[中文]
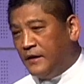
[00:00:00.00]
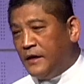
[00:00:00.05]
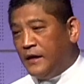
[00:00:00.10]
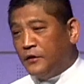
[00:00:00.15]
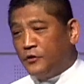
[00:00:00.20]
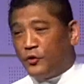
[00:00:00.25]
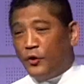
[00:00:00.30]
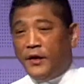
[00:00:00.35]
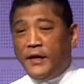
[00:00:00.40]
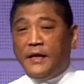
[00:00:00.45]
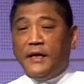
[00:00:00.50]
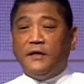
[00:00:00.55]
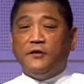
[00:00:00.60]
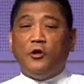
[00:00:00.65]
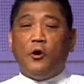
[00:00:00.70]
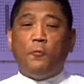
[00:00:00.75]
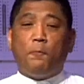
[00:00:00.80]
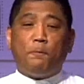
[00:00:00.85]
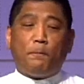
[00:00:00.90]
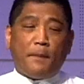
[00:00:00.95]
所以呢，
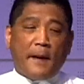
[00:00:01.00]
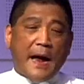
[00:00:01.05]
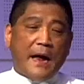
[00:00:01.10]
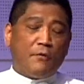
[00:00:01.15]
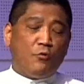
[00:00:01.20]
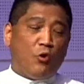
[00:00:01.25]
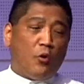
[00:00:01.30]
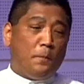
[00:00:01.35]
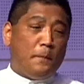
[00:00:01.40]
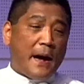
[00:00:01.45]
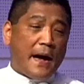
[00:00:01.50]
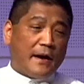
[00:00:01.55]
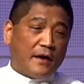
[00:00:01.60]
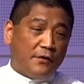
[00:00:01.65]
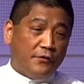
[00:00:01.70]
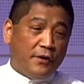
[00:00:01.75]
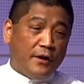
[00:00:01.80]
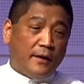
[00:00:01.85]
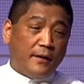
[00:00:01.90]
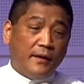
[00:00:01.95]
就判我8个
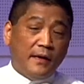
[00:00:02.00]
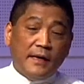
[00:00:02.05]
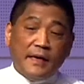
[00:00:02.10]
月。